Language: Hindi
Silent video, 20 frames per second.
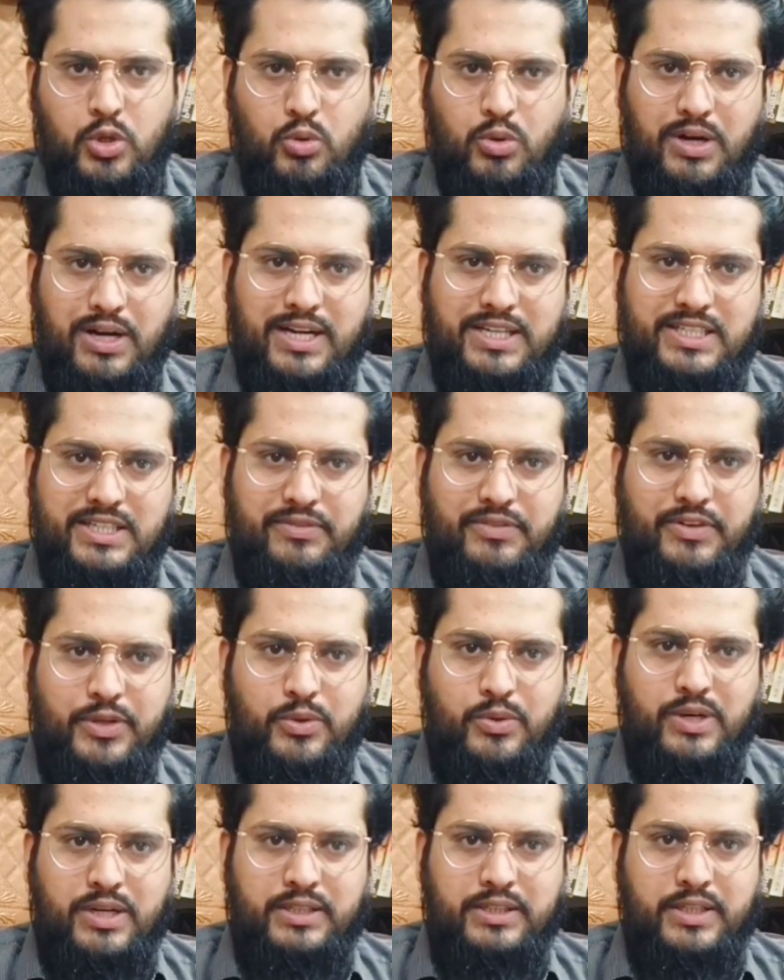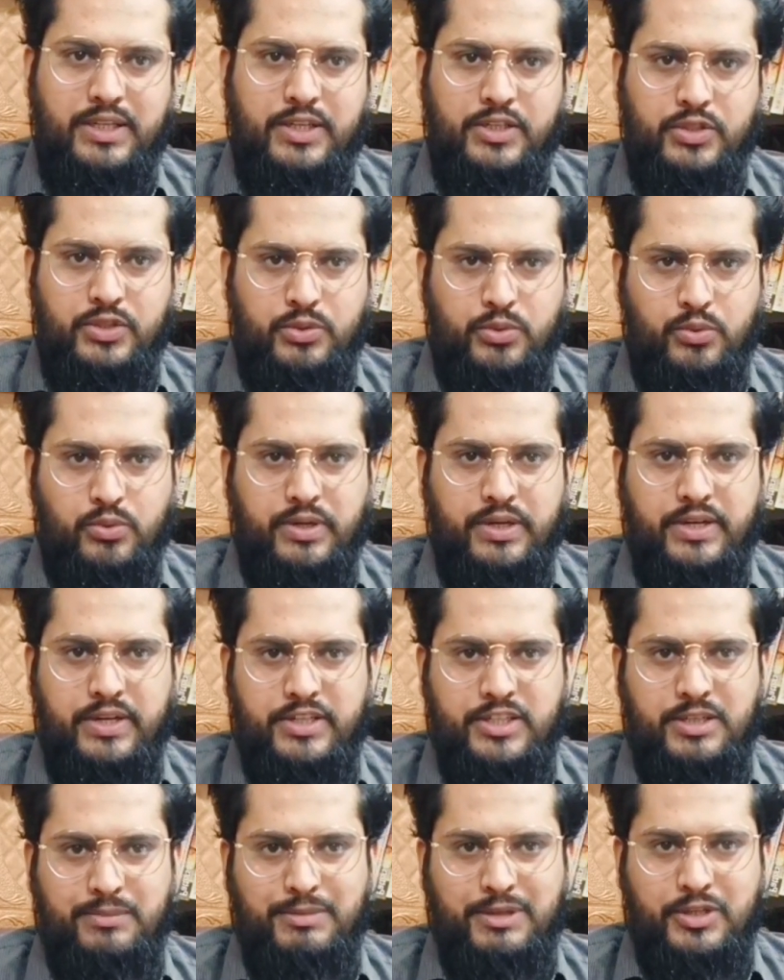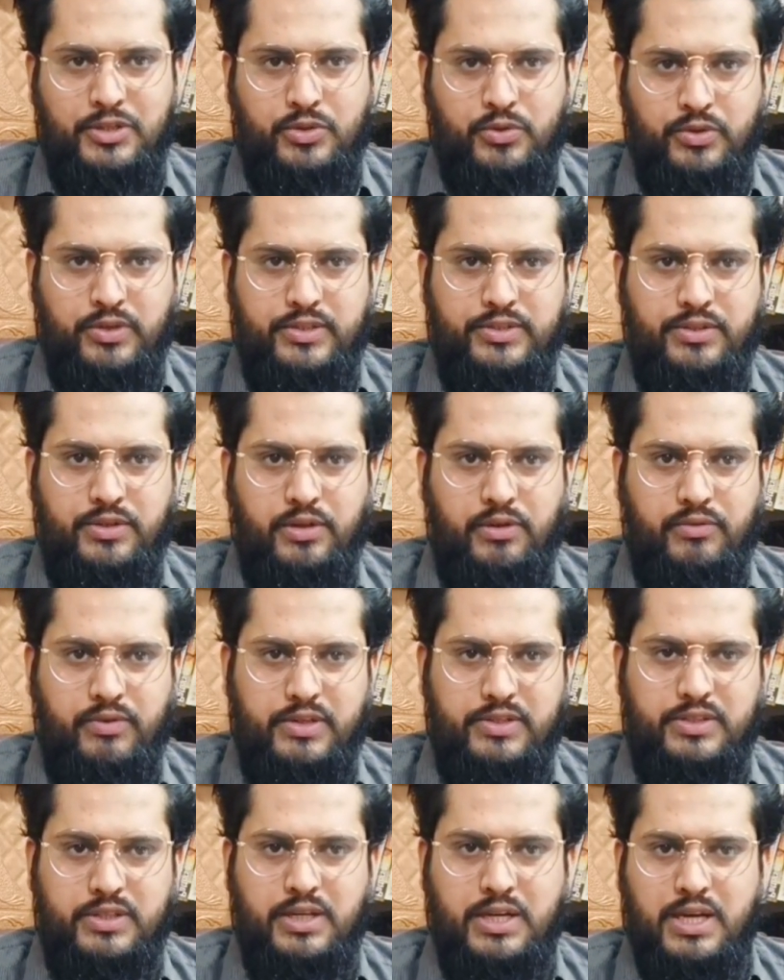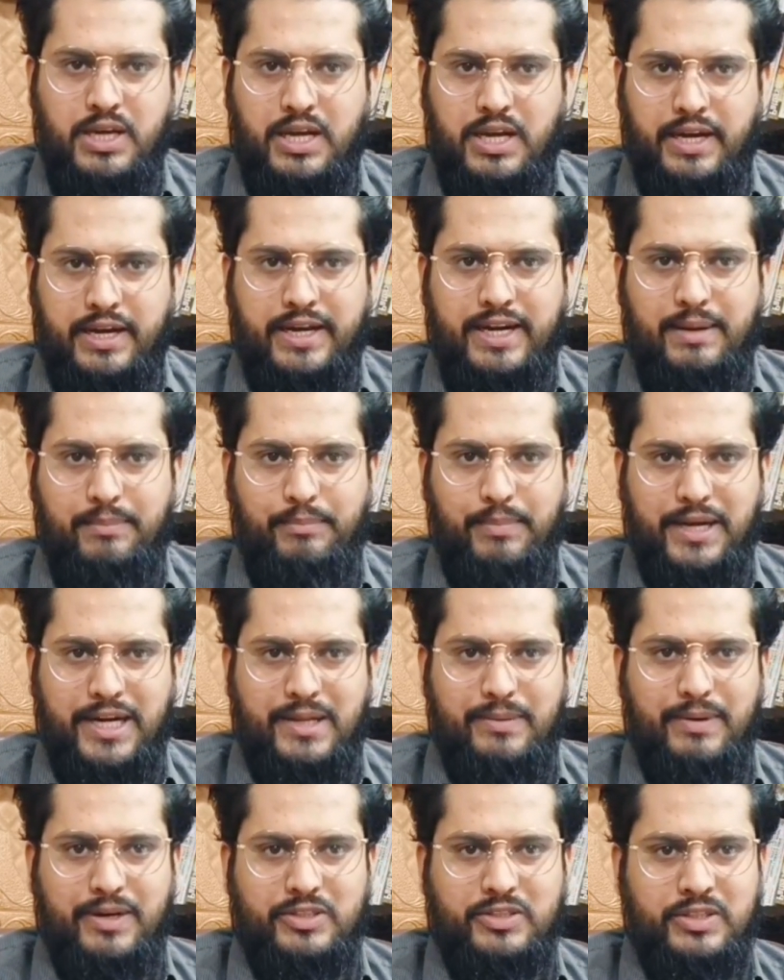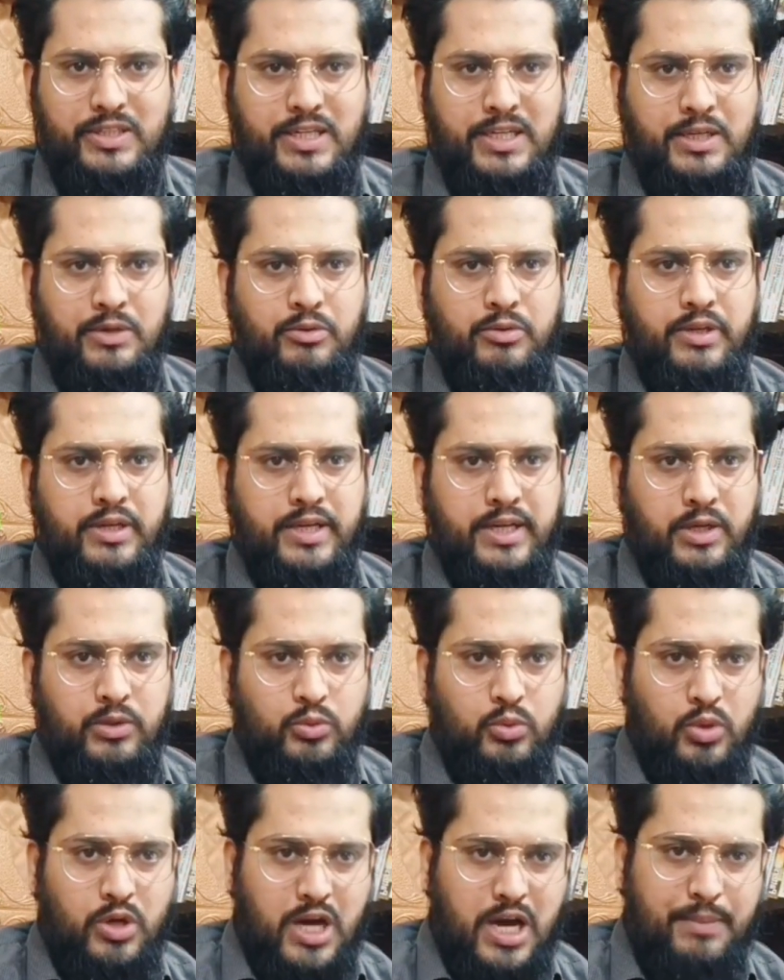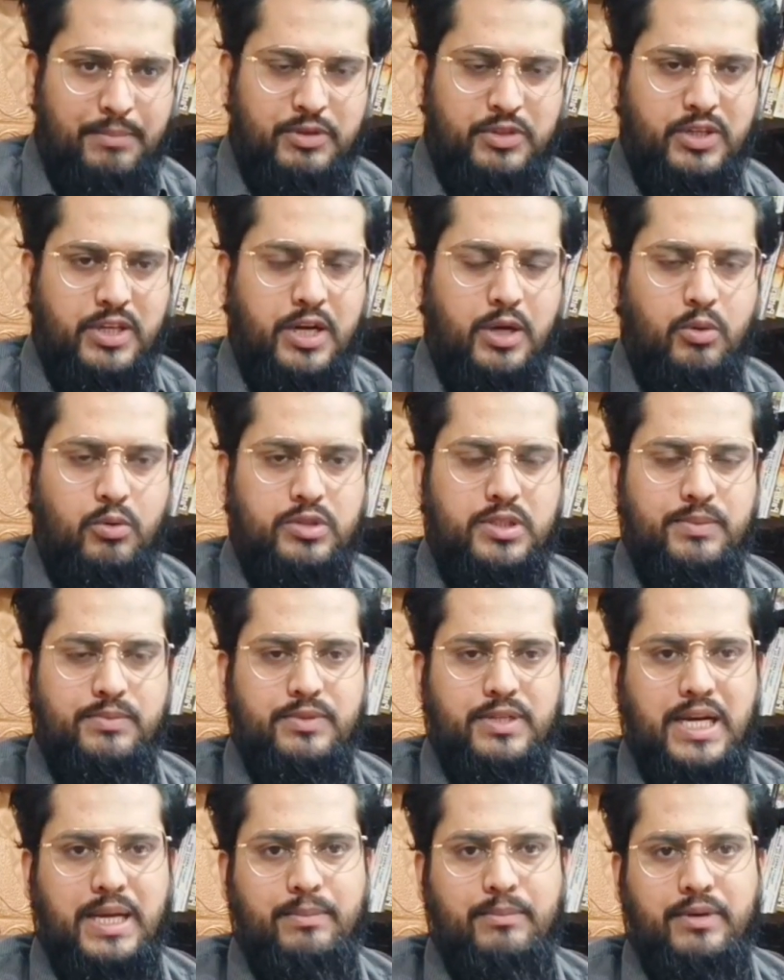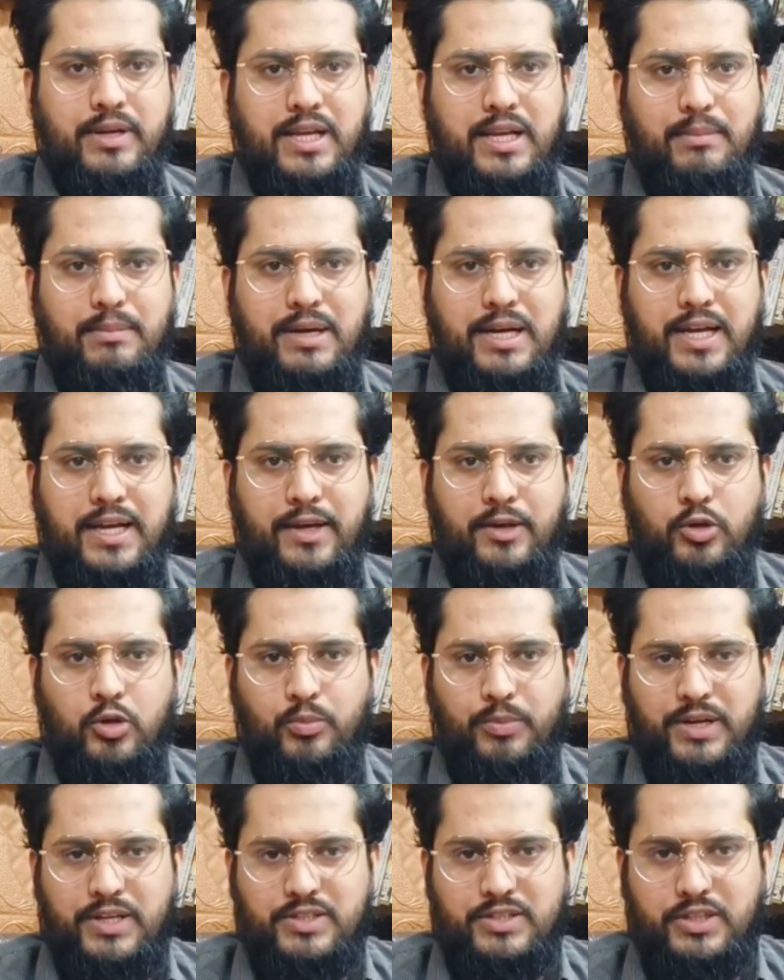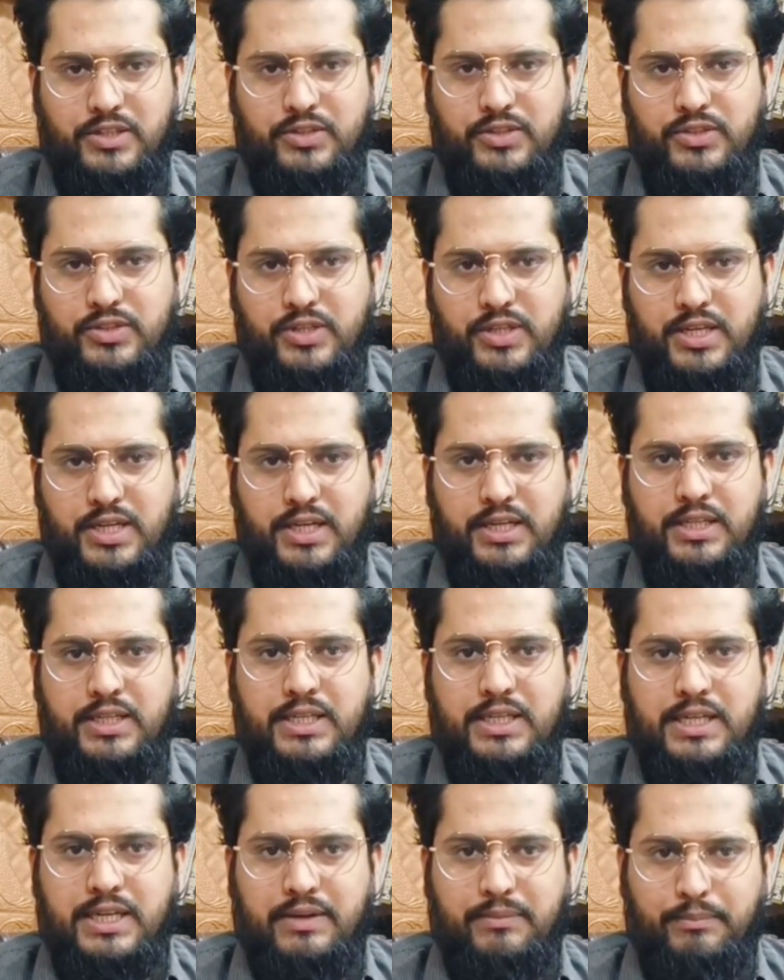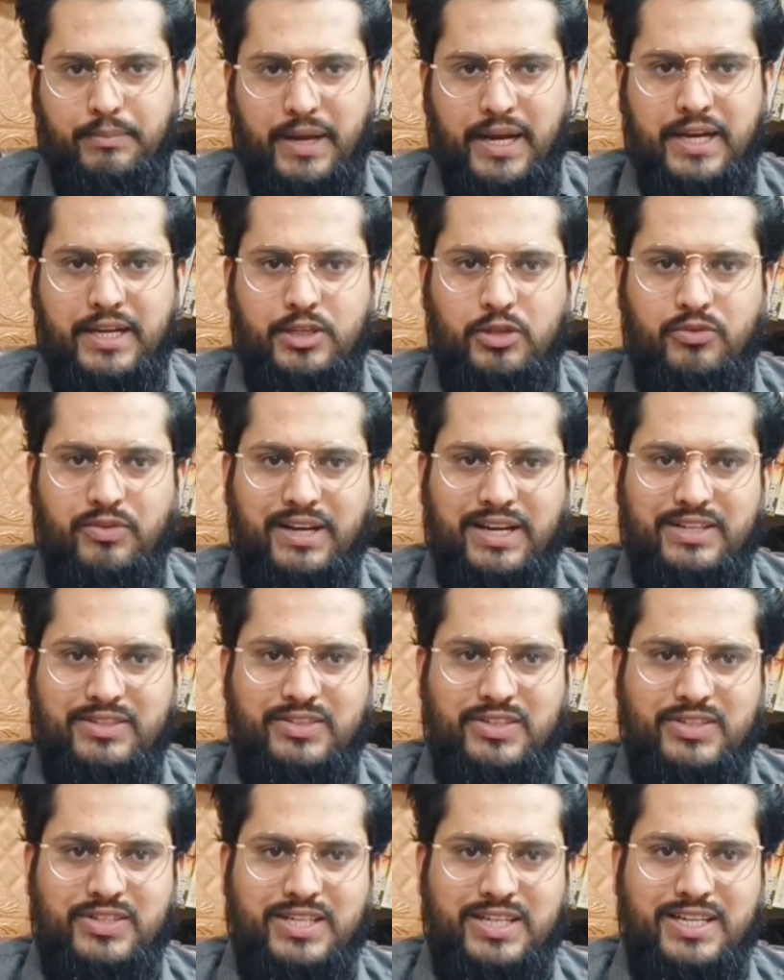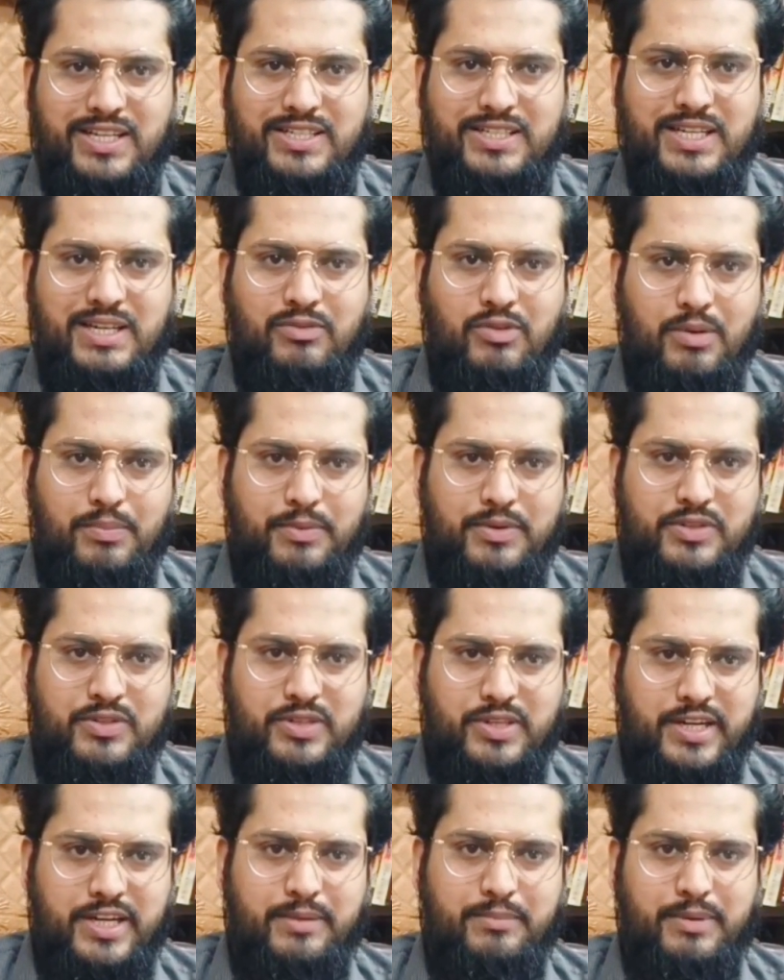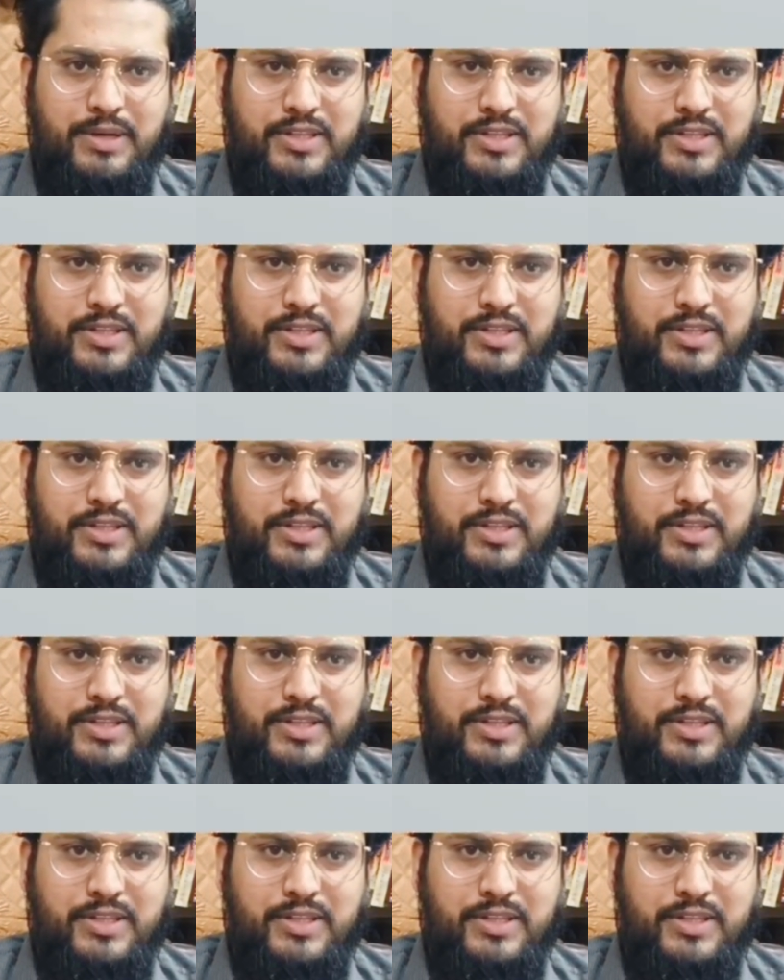तो आगाज़ वीडियो करते हैं शुरू करने से पहले छोटी सी रिक्वेस्ट अगर आप पहली बार चैनल को देख रहे हो तो अभी चैनल को सब्सक्राइब करके बेलाइकन को प्रेस कर दीजिएगा पहले ही जो वैकेंसीज की लिस्ट है वो आपकी स्क्रीन